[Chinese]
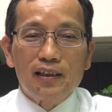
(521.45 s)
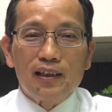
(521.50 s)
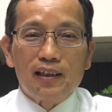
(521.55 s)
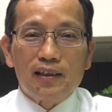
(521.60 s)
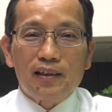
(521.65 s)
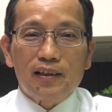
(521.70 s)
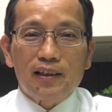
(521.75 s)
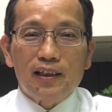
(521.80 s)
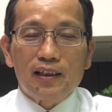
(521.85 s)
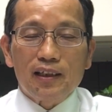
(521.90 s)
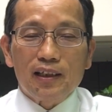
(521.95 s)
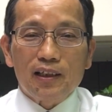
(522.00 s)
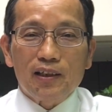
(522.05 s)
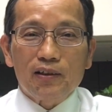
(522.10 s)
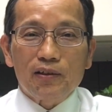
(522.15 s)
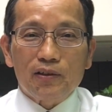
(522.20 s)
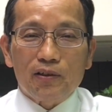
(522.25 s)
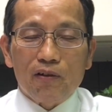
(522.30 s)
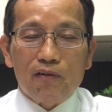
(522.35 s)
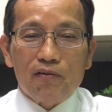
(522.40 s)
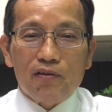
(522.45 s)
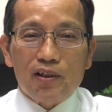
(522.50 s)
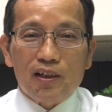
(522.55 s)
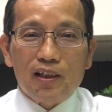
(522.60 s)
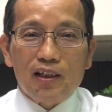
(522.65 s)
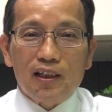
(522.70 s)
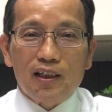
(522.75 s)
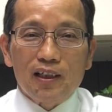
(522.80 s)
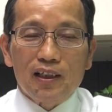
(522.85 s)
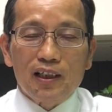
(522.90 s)
以至于能够同
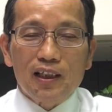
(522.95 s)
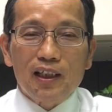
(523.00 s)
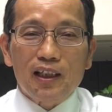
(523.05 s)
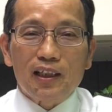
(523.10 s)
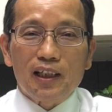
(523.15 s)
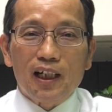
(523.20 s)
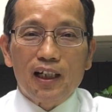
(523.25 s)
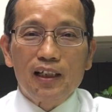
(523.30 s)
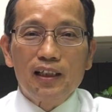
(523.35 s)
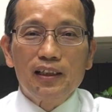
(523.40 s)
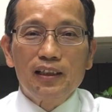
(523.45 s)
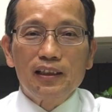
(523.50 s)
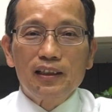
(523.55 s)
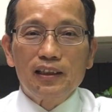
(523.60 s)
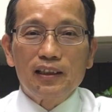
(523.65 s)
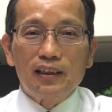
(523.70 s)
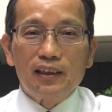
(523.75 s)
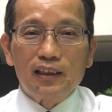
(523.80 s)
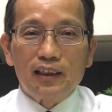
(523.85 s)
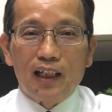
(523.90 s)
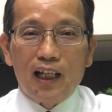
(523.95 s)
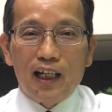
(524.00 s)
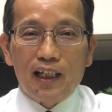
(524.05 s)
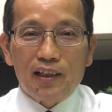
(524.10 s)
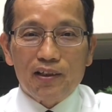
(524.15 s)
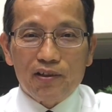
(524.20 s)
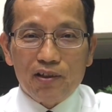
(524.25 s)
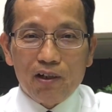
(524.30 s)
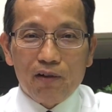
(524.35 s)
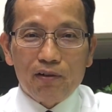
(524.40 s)
心合意的
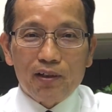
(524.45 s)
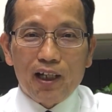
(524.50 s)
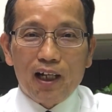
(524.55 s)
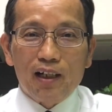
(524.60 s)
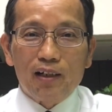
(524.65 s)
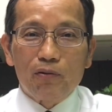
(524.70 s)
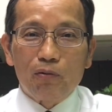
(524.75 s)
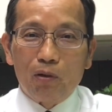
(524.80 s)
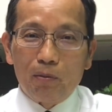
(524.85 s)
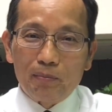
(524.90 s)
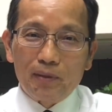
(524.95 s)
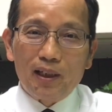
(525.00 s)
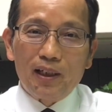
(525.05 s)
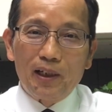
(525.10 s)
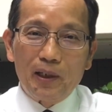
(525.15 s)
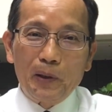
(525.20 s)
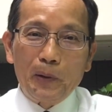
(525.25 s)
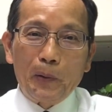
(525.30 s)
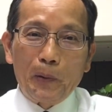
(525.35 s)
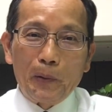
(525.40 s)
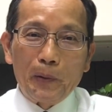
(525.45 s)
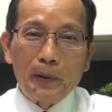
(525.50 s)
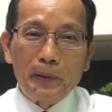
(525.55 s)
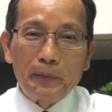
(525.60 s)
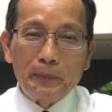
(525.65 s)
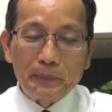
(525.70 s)
来教养我们的儿女。